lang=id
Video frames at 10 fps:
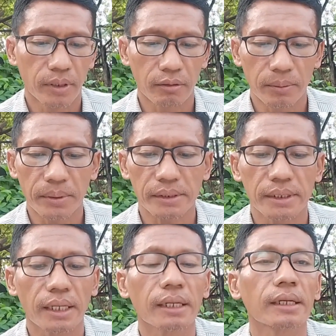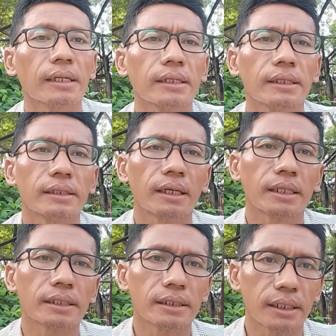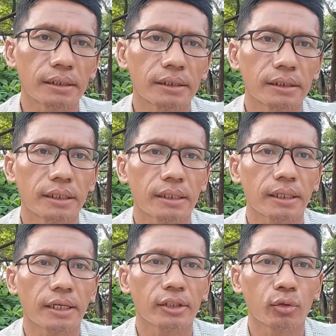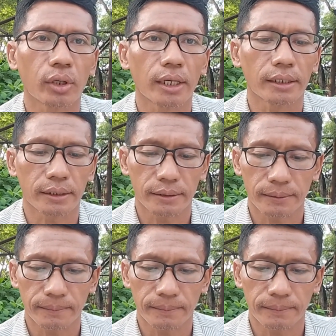bahwa perjalanan kita tidak disertai Tuhan.